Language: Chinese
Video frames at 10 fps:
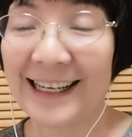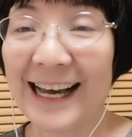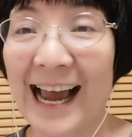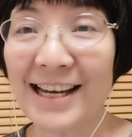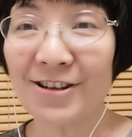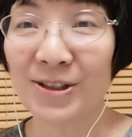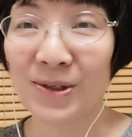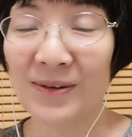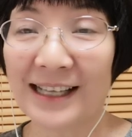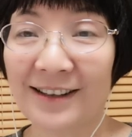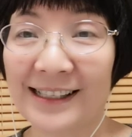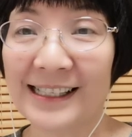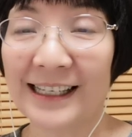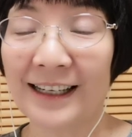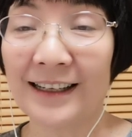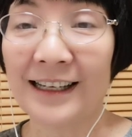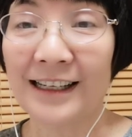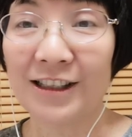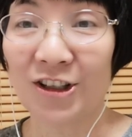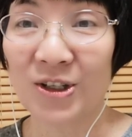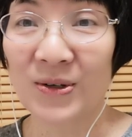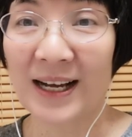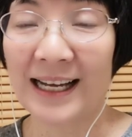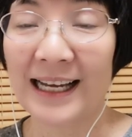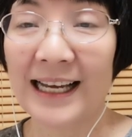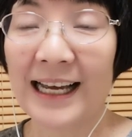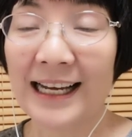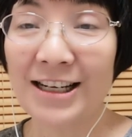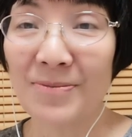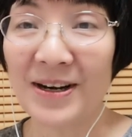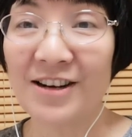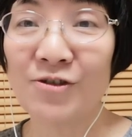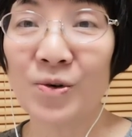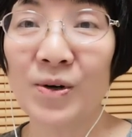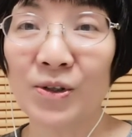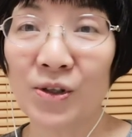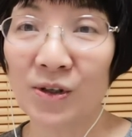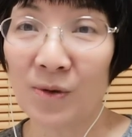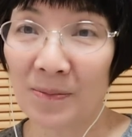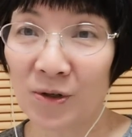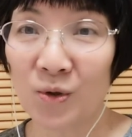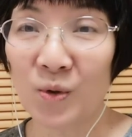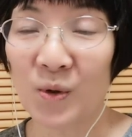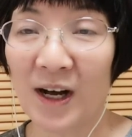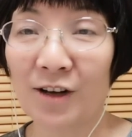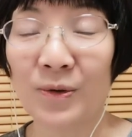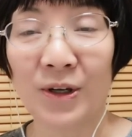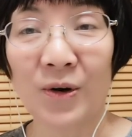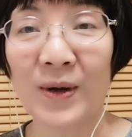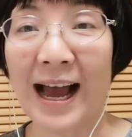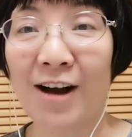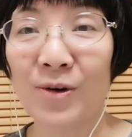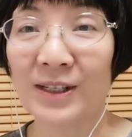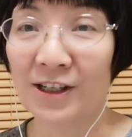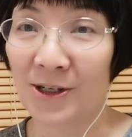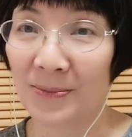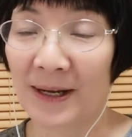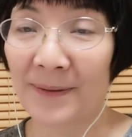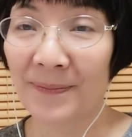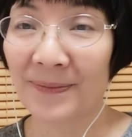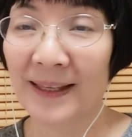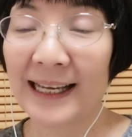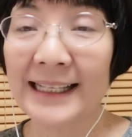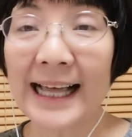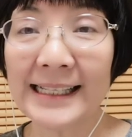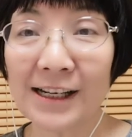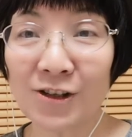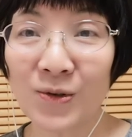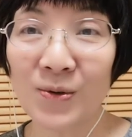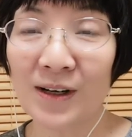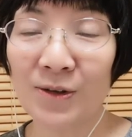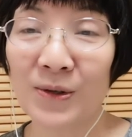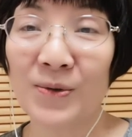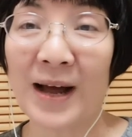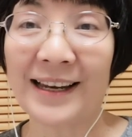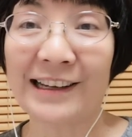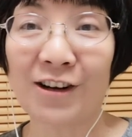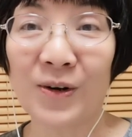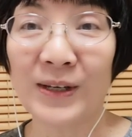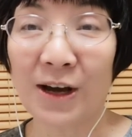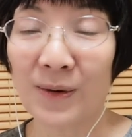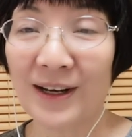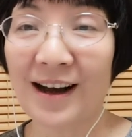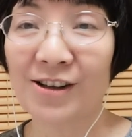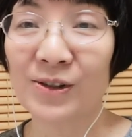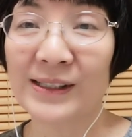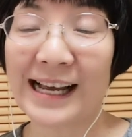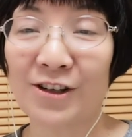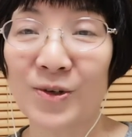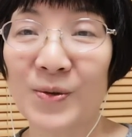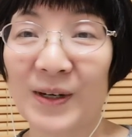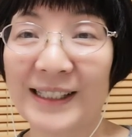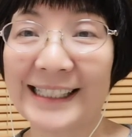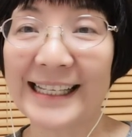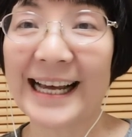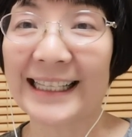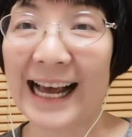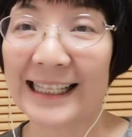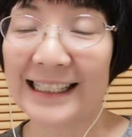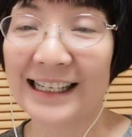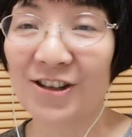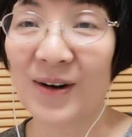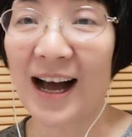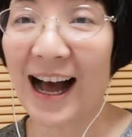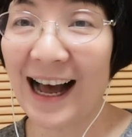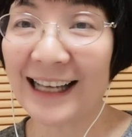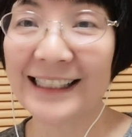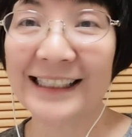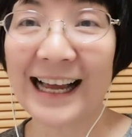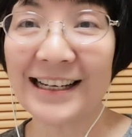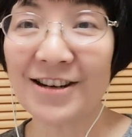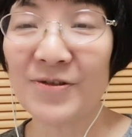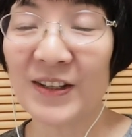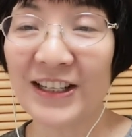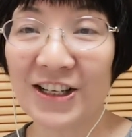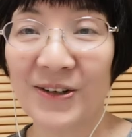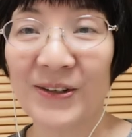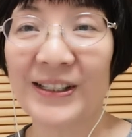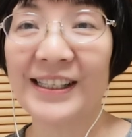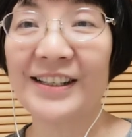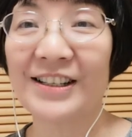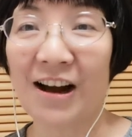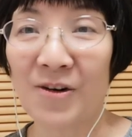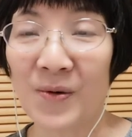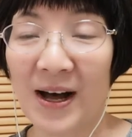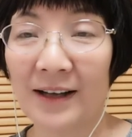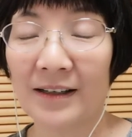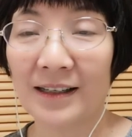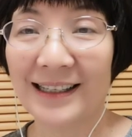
还有一句外交辞令，就是说日本人如果去我们中国旅游呀或者什么，他在中国旅游完了以后，也会告诉在中国接待他的人说：“哈，你来日本的时候一定找我。”